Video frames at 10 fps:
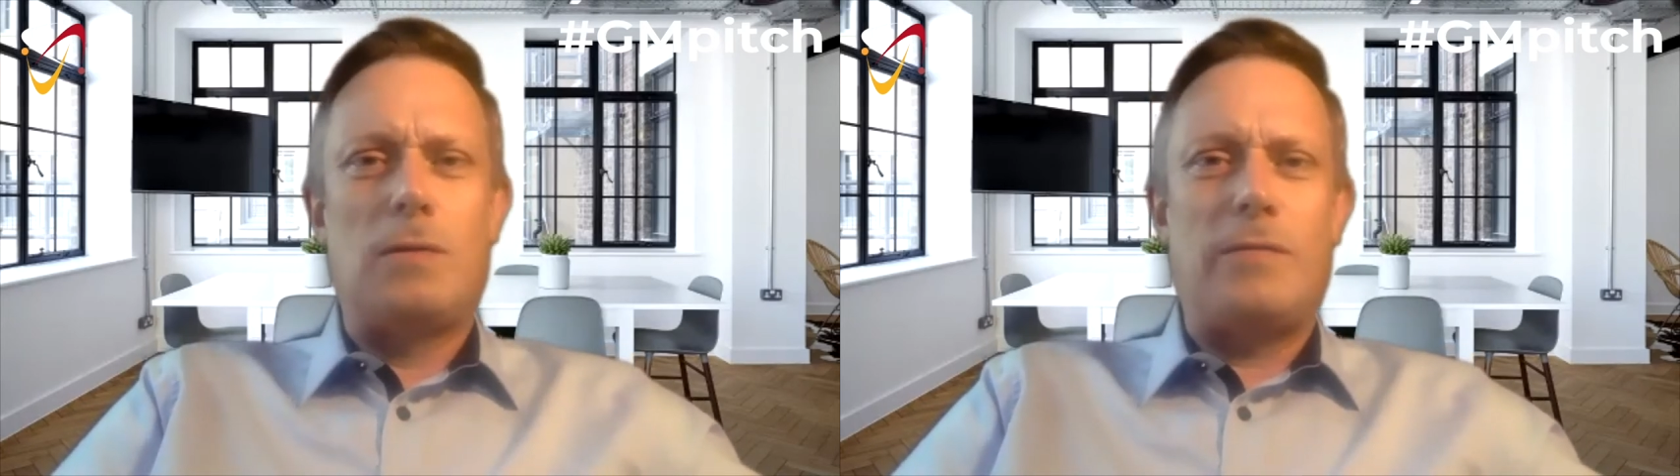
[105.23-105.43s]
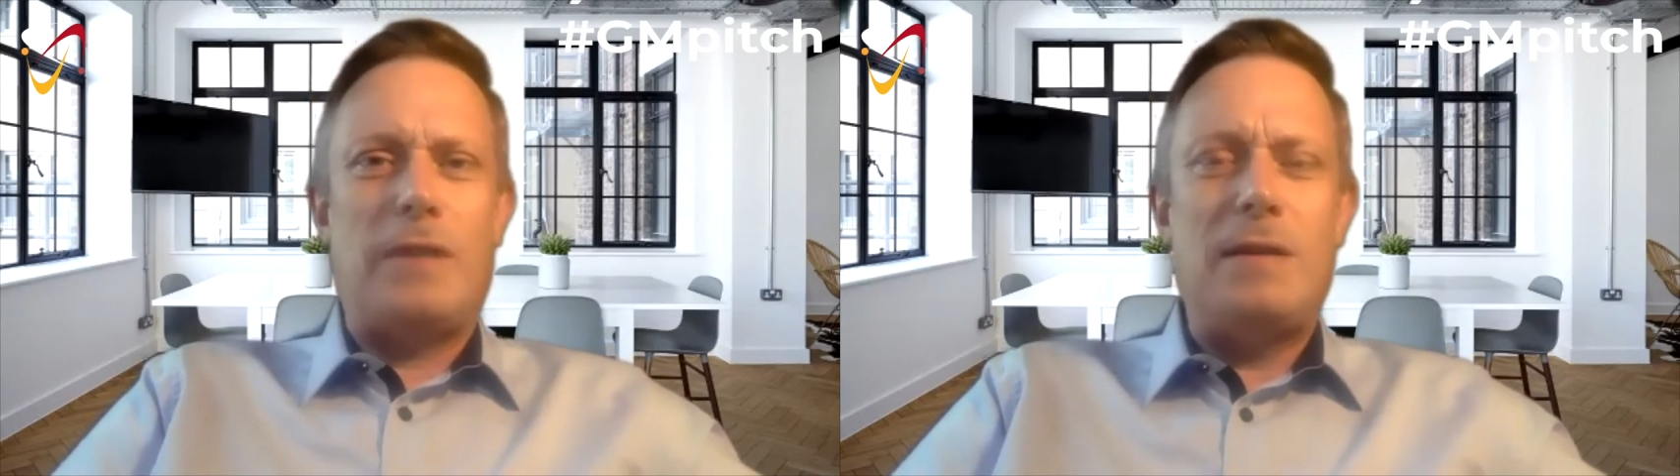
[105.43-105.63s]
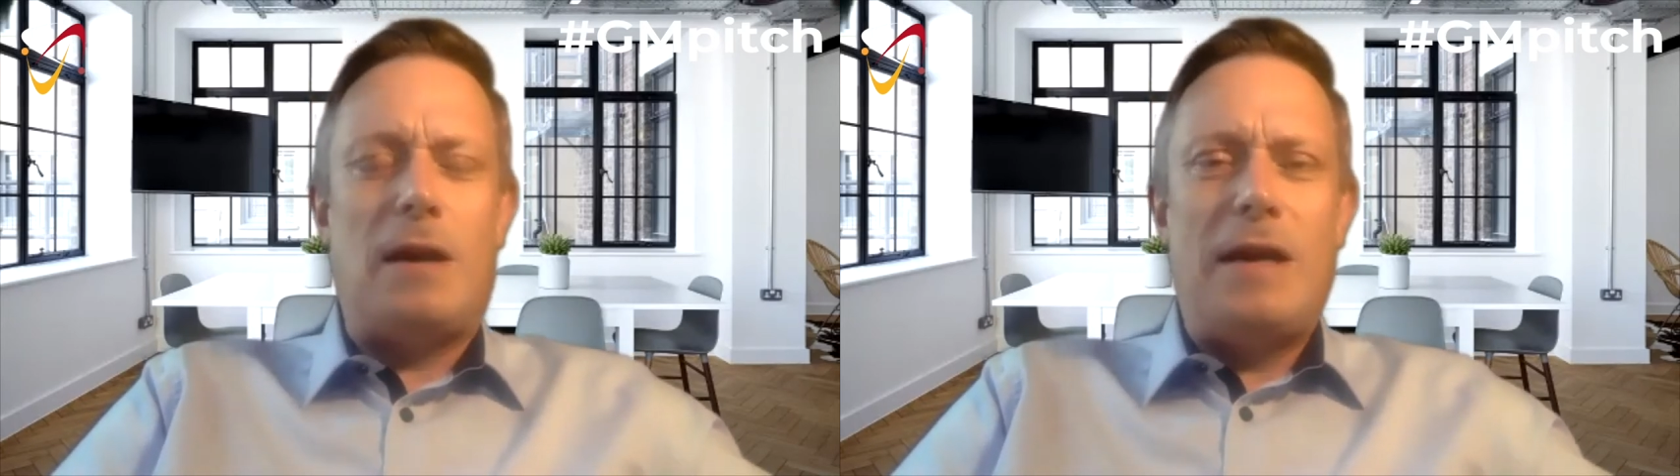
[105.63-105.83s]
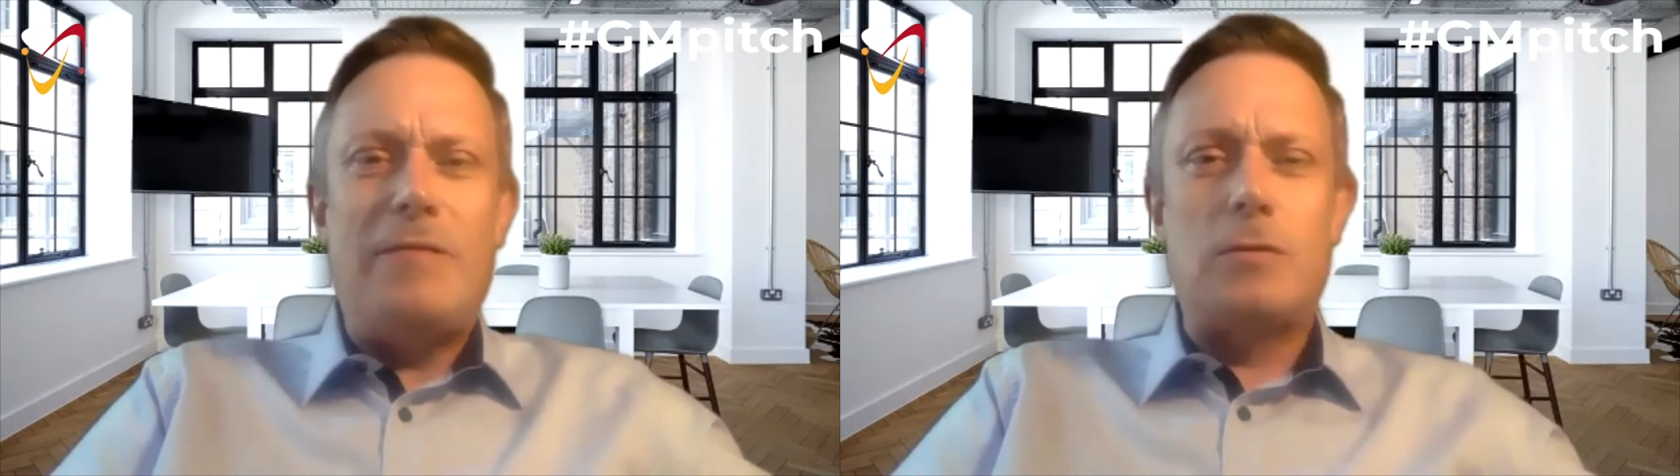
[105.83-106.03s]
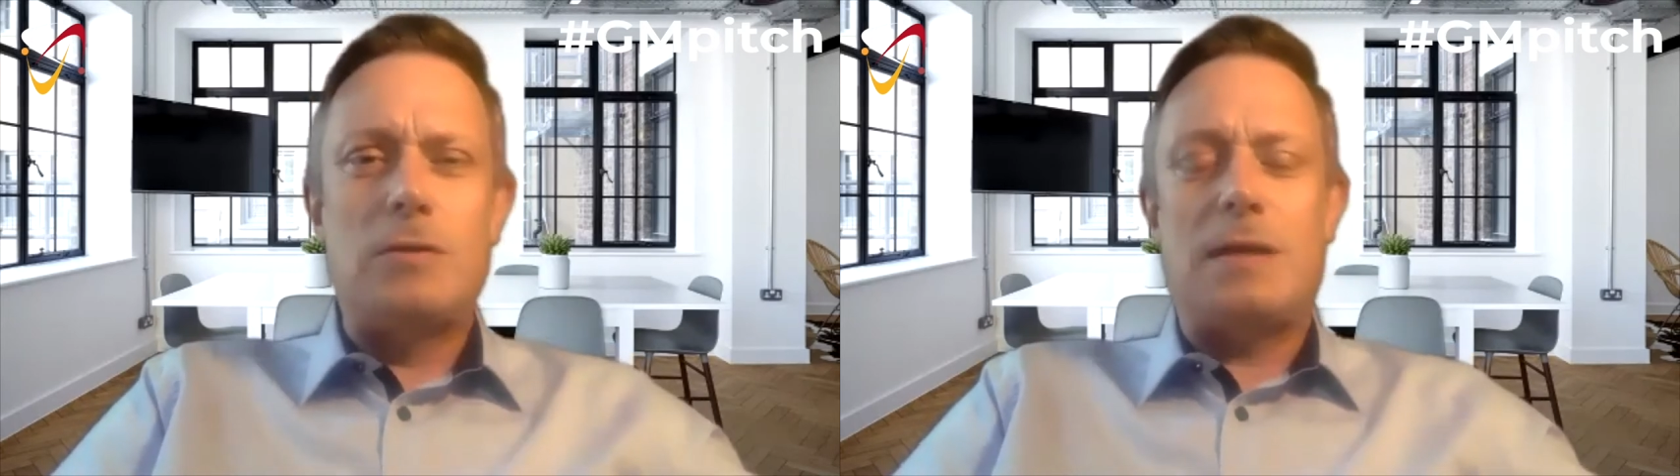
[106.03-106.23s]
Und welchen
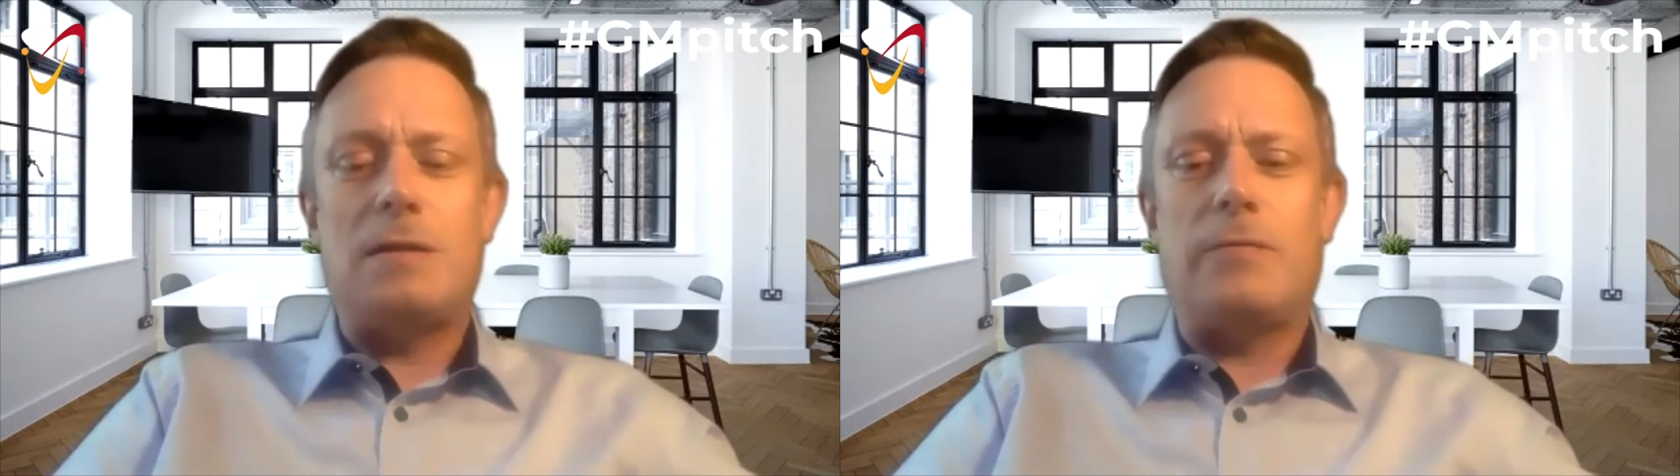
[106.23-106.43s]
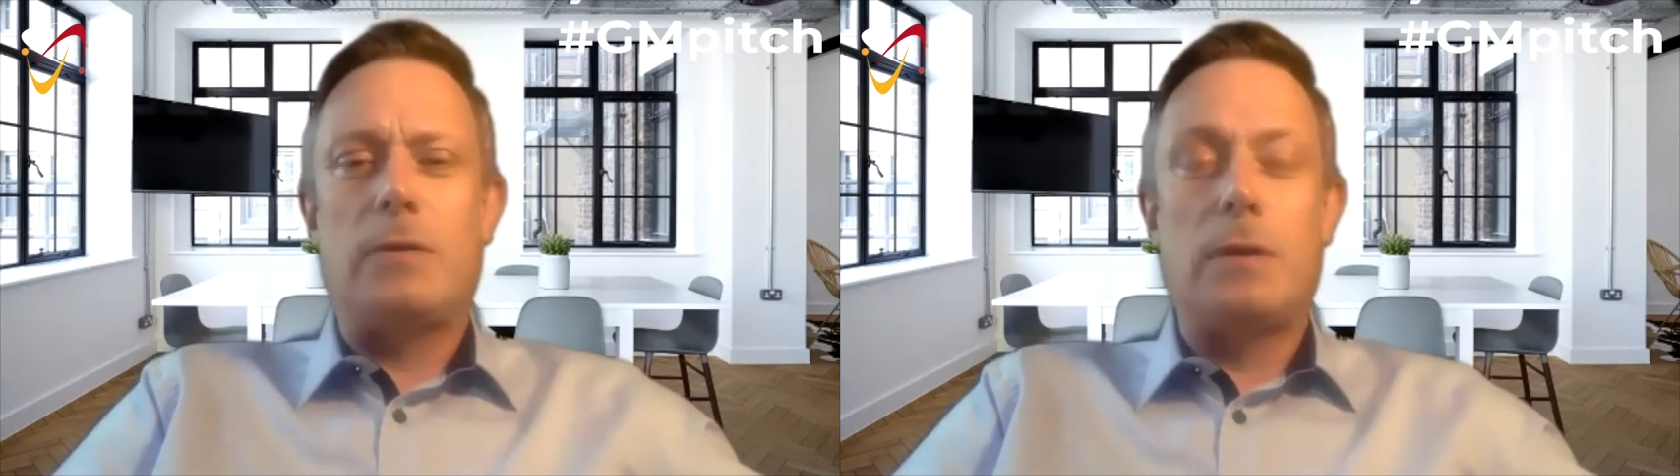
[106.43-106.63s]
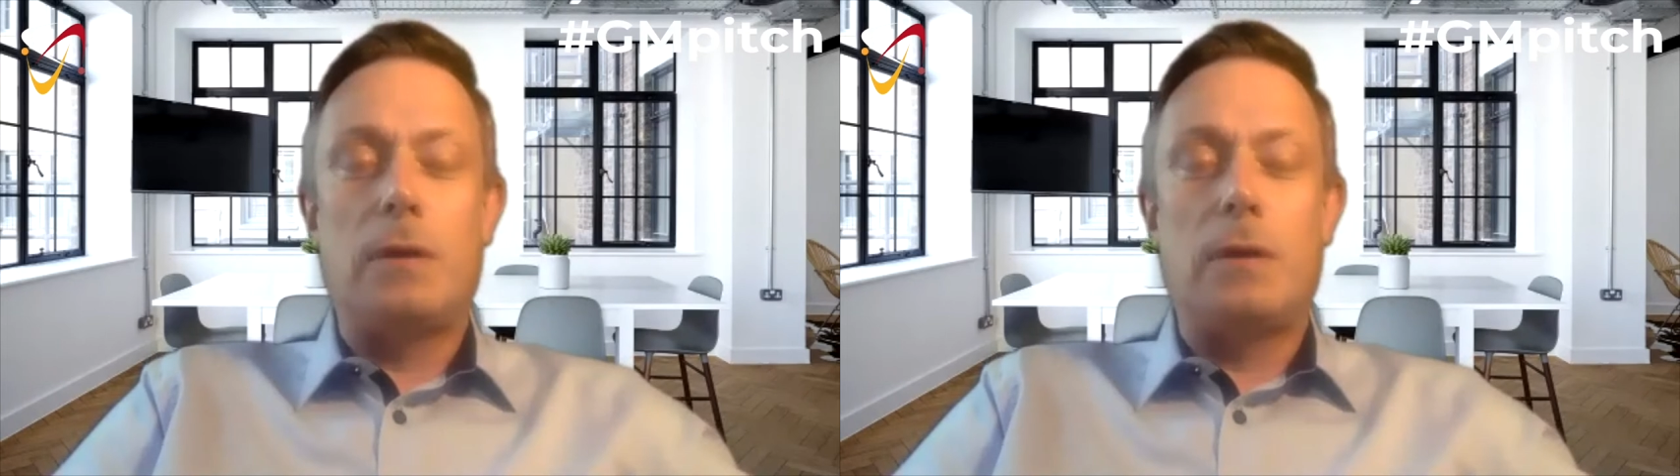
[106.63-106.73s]
Einfluss hat das auf